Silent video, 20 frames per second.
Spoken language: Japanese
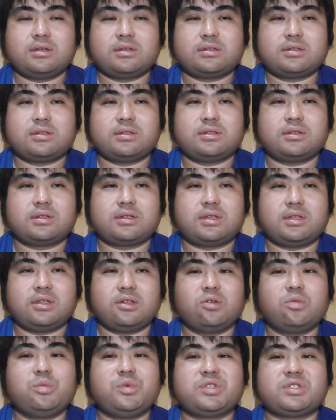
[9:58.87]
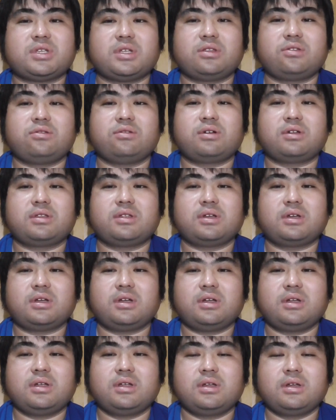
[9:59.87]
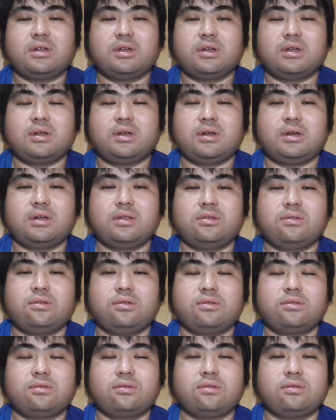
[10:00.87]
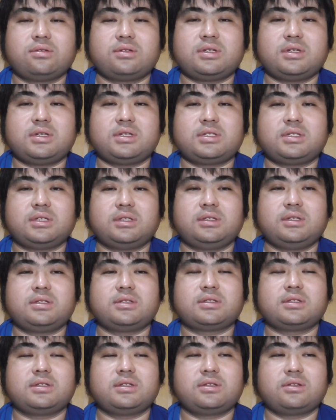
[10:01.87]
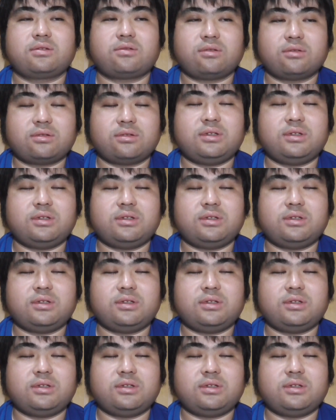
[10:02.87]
鈴木直道さんという方が、あの、当選したんです、こ